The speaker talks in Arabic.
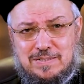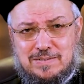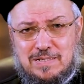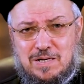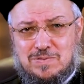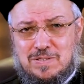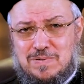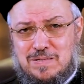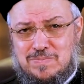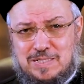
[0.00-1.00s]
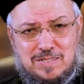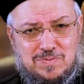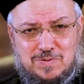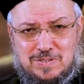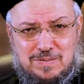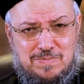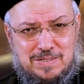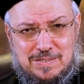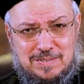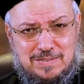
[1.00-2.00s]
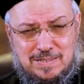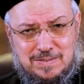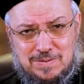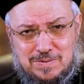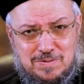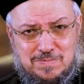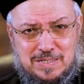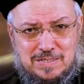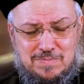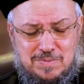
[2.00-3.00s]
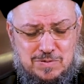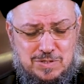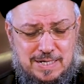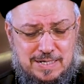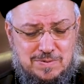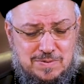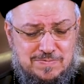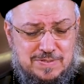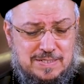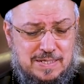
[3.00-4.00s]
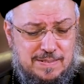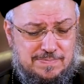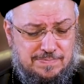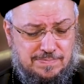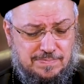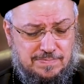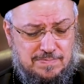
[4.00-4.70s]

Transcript: يطلعوا طبعا بنات متعبين جدا وما يكملوش حياتهم في سلام